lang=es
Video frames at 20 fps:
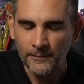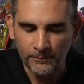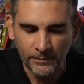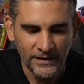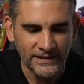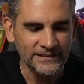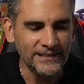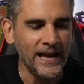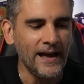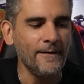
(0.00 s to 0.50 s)

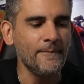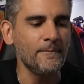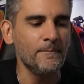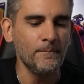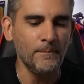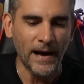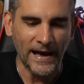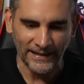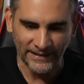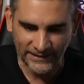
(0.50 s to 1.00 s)
pesa
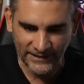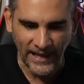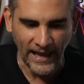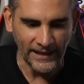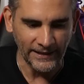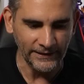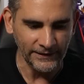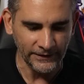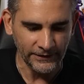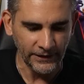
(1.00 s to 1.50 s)

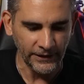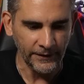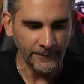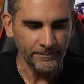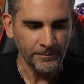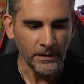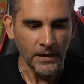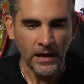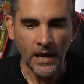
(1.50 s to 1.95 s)
bastante.